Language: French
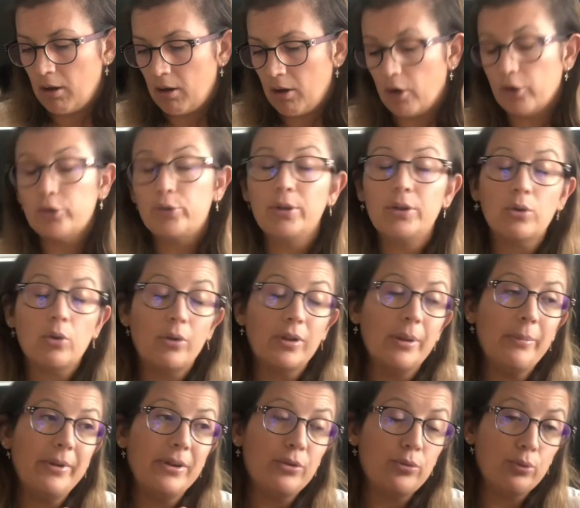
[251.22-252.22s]
Ensuite, on a
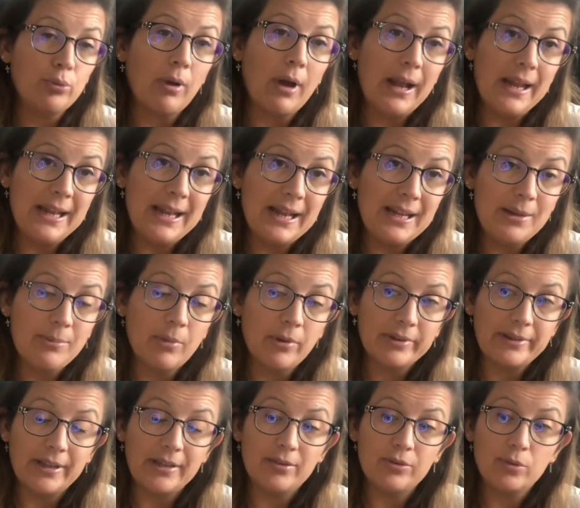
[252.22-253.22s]
bien sûr
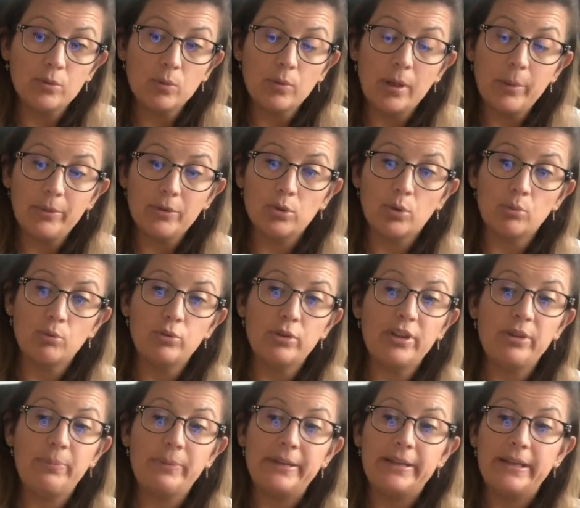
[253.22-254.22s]
l'alimentation, hein, parce que comme je l'ai
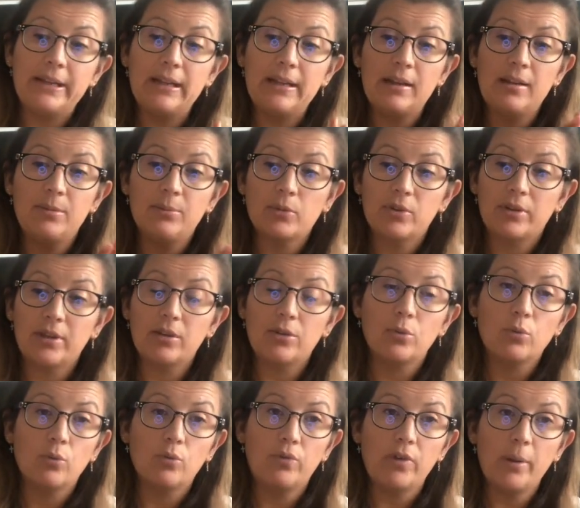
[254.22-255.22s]
expliqué,
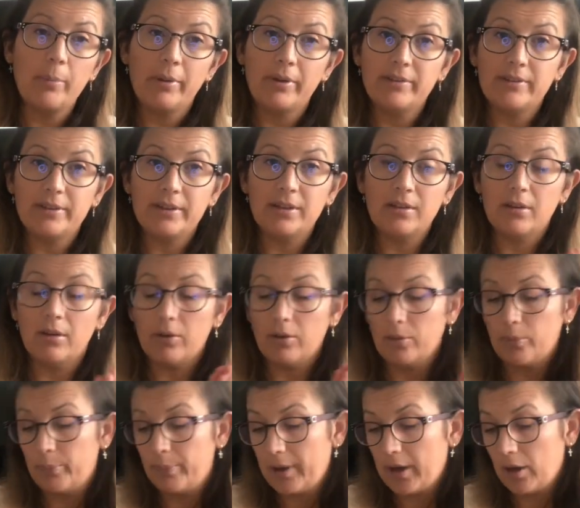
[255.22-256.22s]
l'alimentation va passer
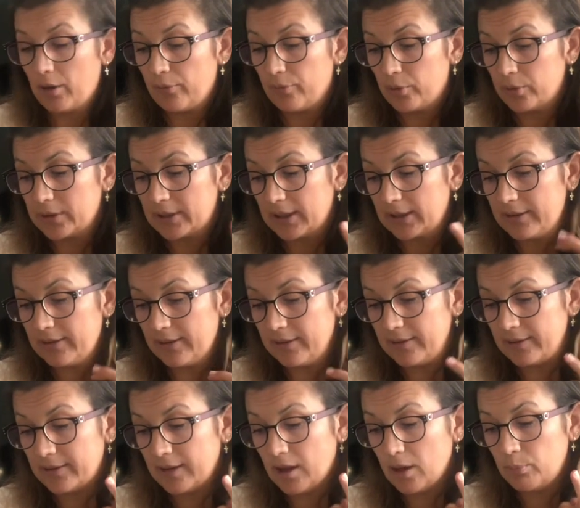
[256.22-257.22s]
euh, par votre
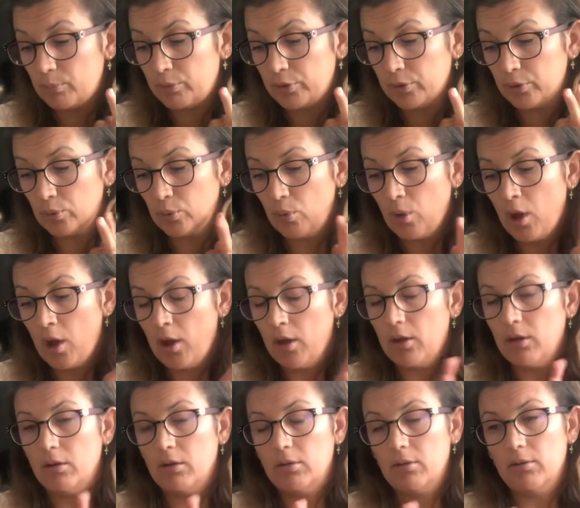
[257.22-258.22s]
intestin, puisque
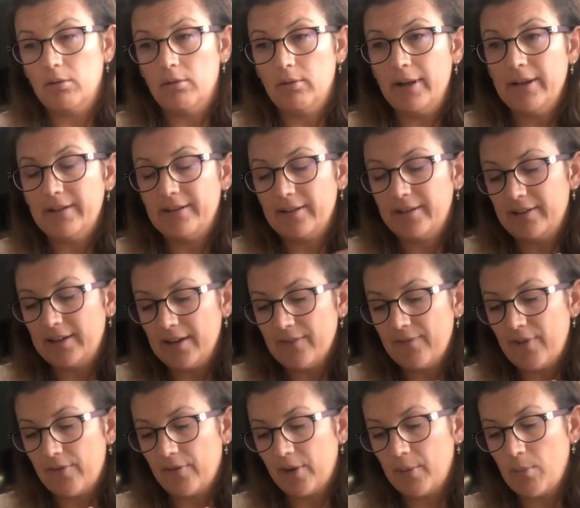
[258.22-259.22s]
euh, l'intestin
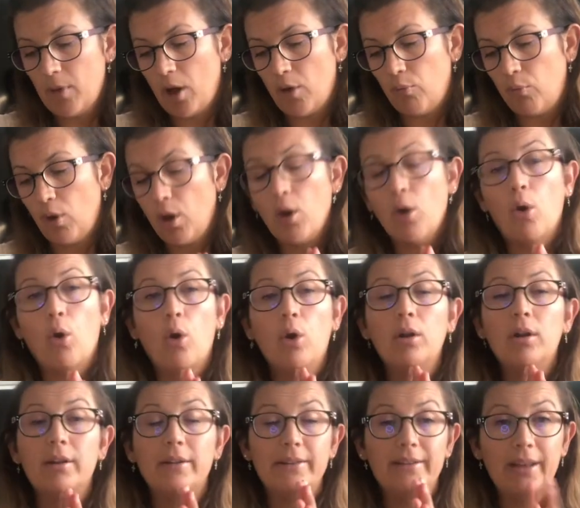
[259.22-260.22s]
va vraiment avoir un rôle
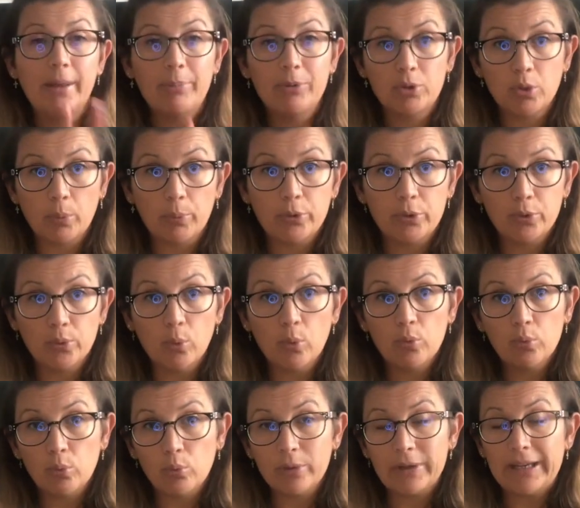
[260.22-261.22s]

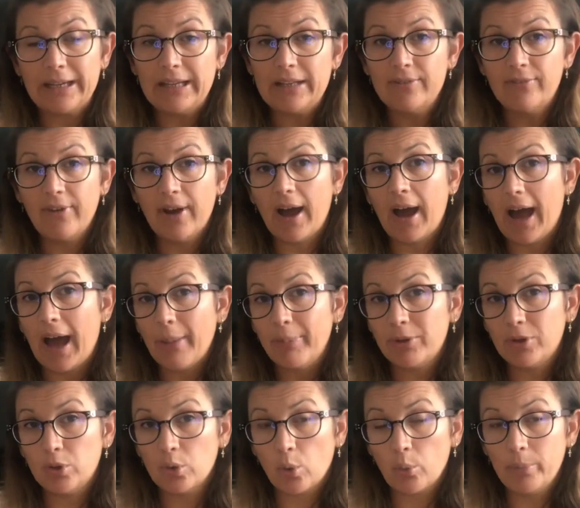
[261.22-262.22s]
d'absorption. Donc, il va
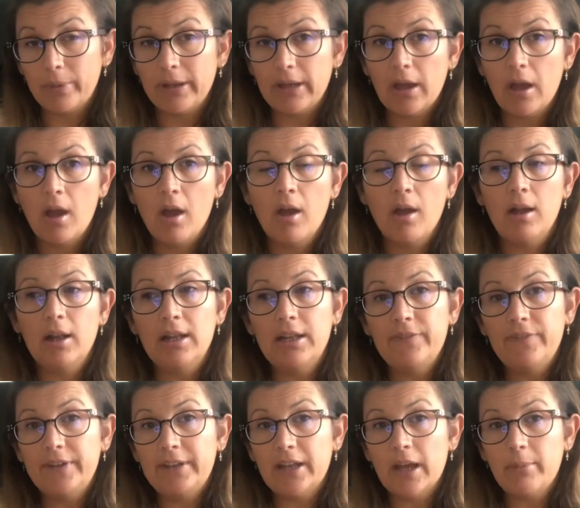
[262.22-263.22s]
absorber les
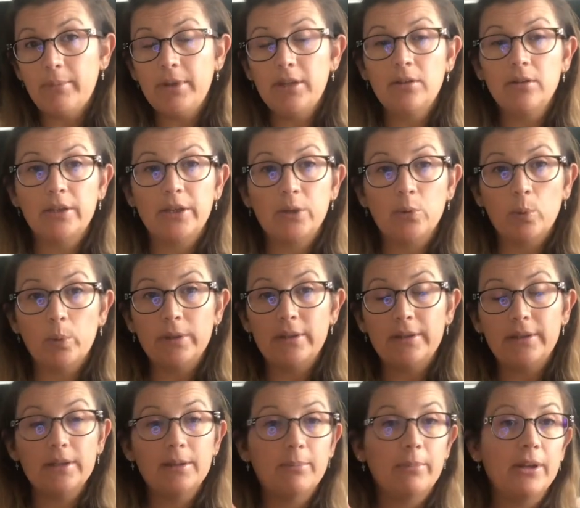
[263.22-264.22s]
vitamines qui ont
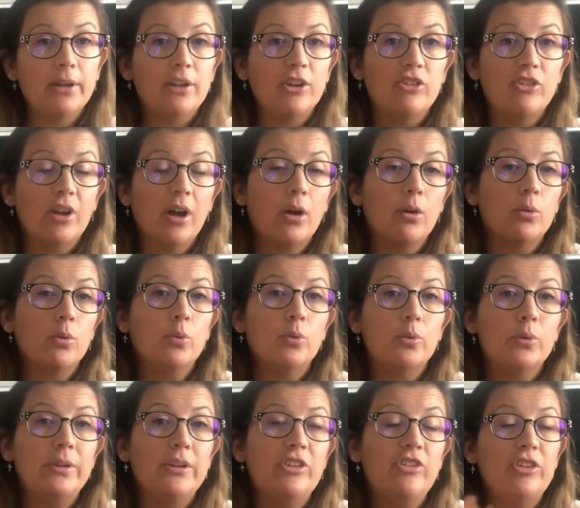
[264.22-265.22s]
été ben, déjà
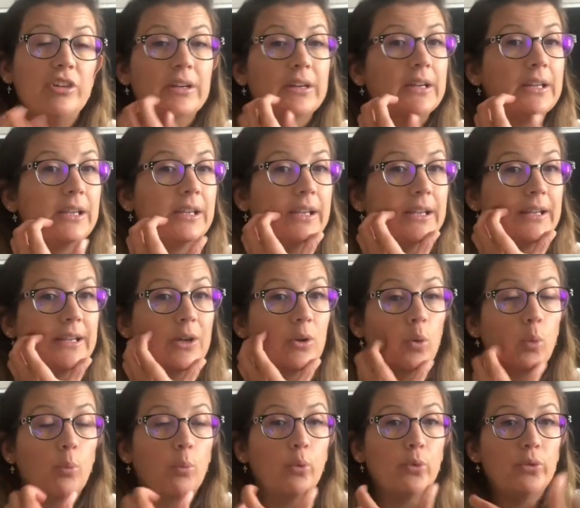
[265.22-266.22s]
euh, digérées et
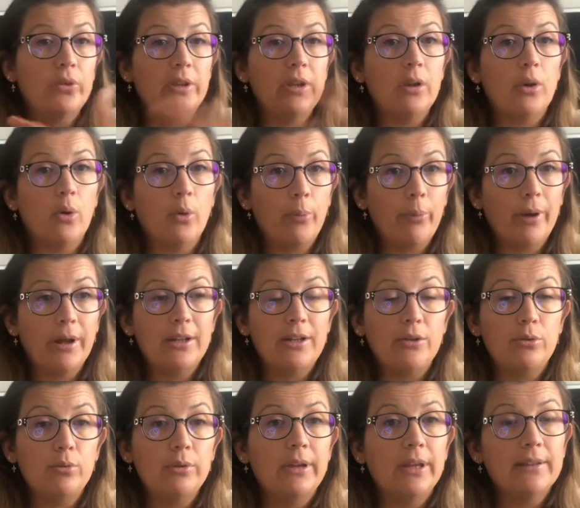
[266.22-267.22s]
décomposées par les
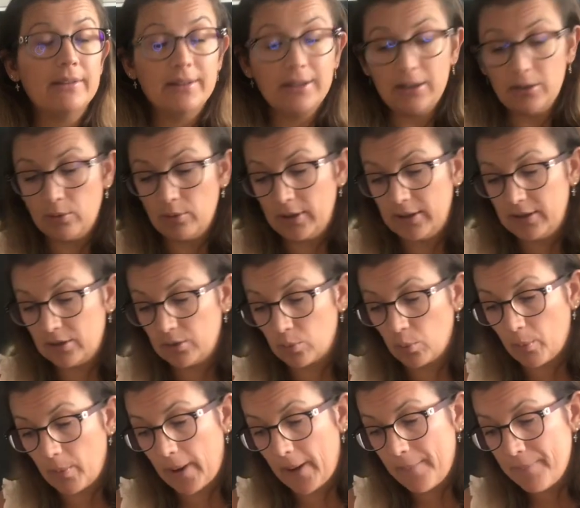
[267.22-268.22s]
sucs gastriques de
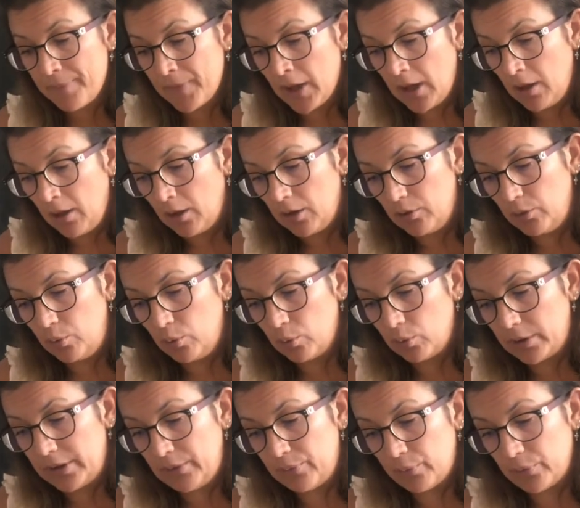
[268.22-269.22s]
l'estomac.
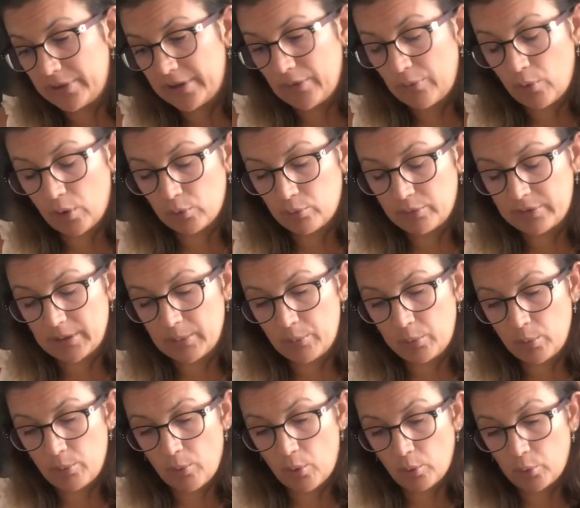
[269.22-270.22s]
Donc, il faut savoir tout
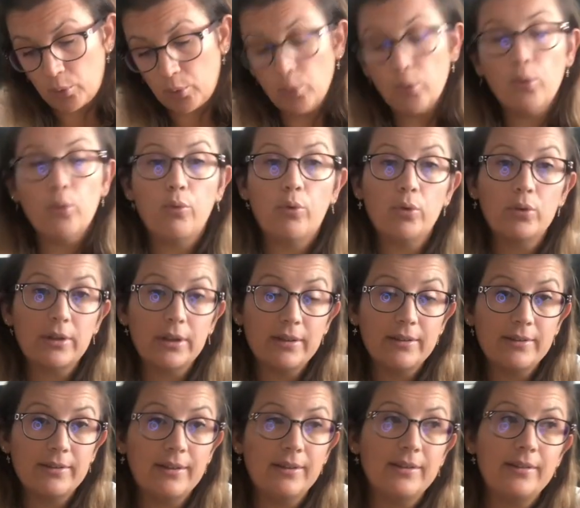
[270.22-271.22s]
simplement que votre
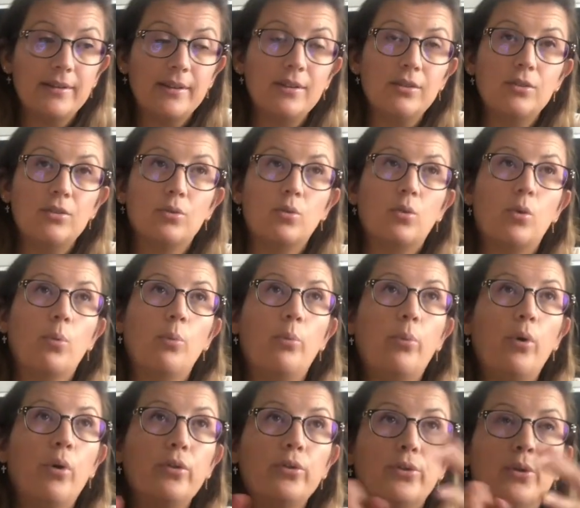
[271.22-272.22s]
intestin se
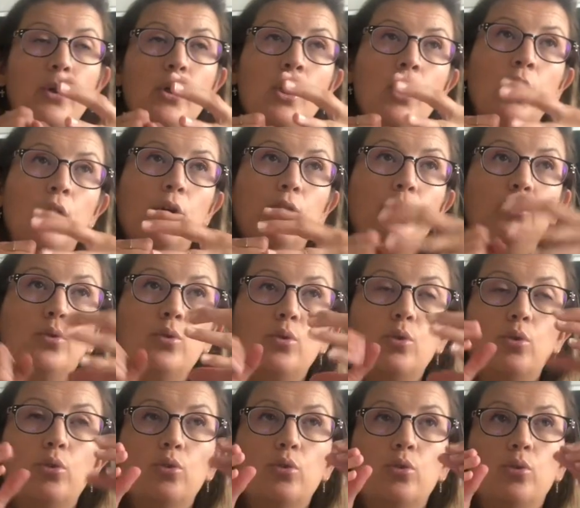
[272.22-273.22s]
compose de
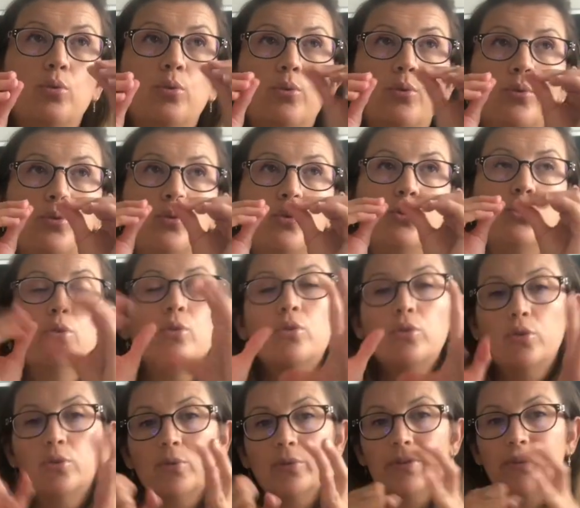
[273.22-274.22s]
euh,
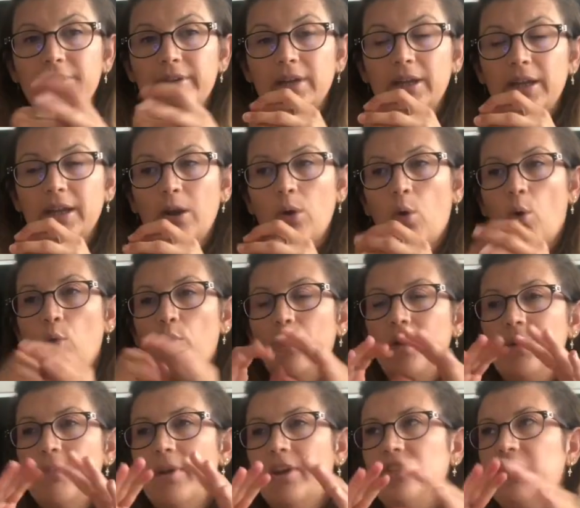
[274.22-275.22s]
jonctions serrées. Alors on va
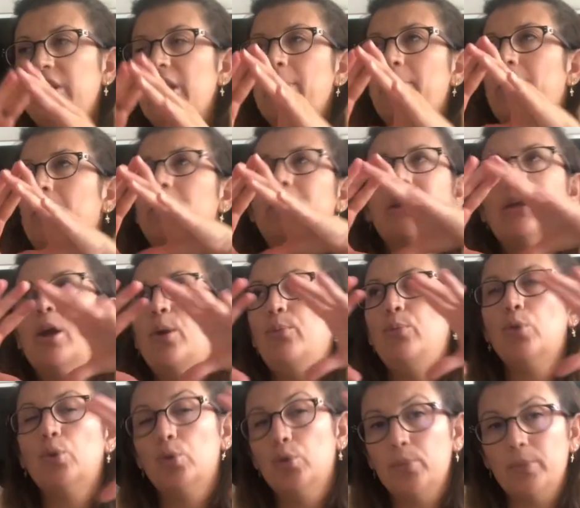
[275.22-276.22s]
imaginer par exemple un
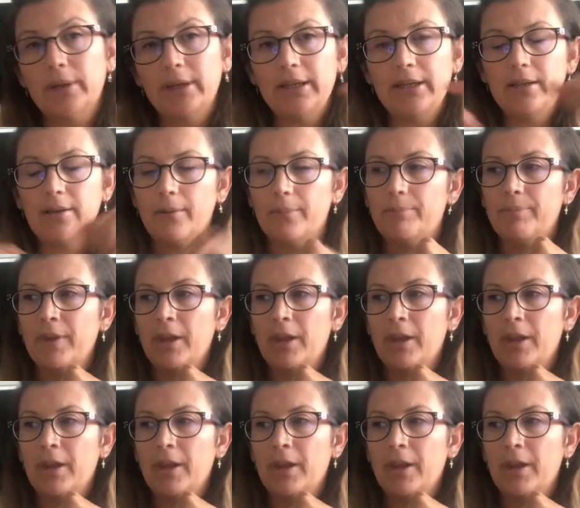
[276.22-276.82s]
mur de briques.